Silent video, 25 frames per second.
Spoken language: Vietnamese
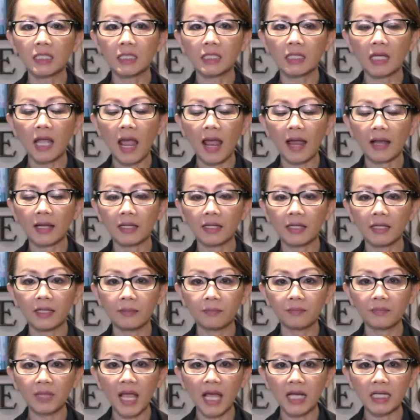thiệt khang
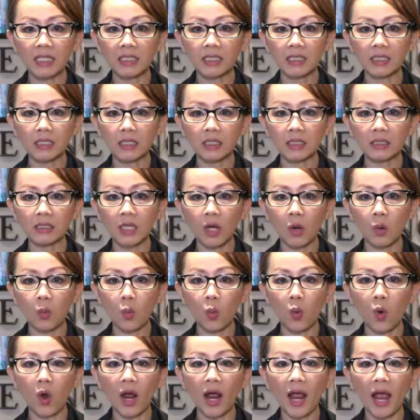hiếm nhà cửa
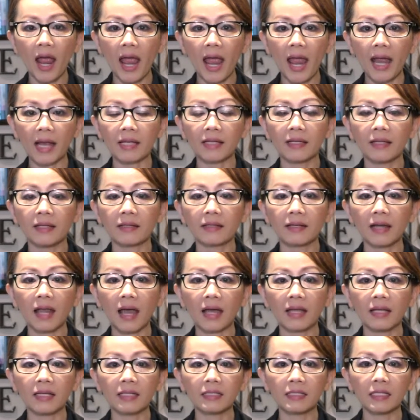trong quận hạt hiện
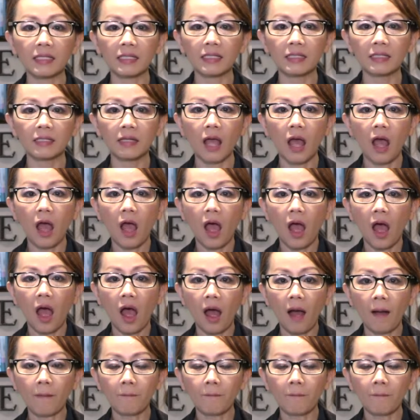nay thì à,